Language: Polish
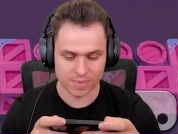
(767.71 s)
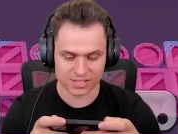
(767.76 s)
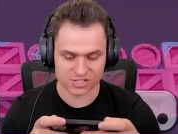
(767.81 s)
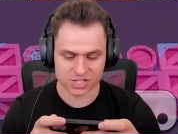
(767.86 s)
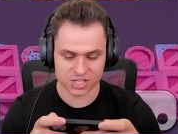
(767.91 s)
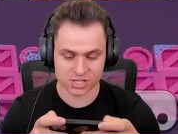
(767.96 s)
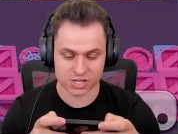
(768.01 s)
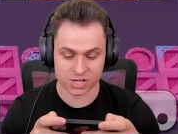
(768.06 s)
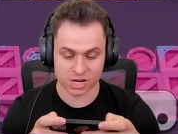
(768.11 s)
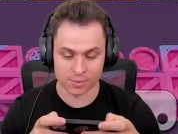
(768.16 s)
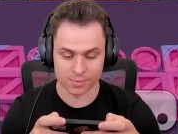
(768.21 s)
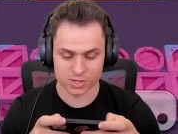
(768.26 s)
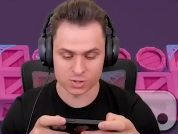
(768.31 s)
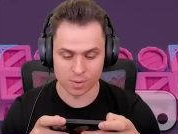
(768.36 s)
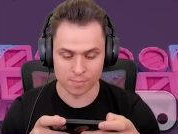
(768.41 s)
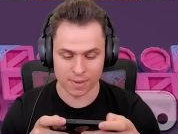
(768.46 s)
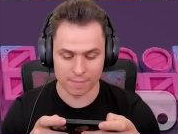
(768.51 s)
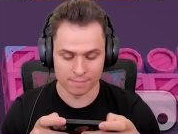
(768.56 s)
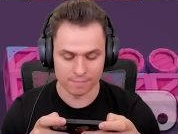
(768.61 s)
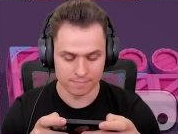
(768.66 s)
Patrzcie, co się robi z
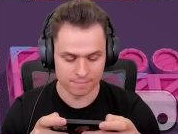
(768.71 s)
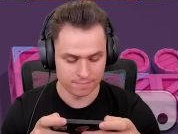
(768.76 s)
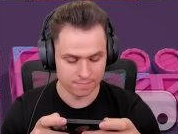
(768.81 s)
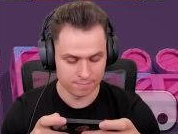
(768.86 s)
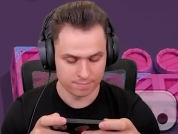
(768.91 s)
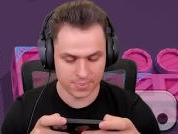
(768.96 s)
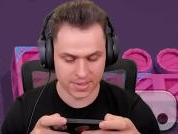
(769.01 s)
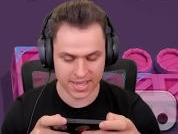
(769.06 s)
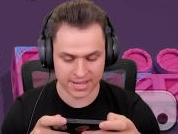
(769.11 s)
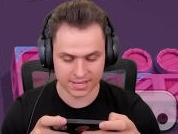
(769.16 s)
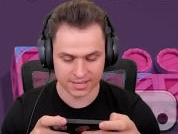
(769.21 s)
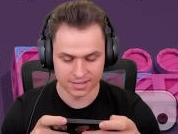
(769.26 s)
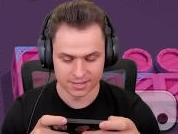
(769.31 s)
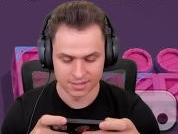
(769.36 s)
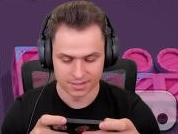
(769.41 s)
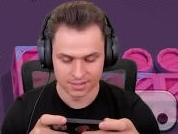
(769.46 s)
chłopem. Pyk!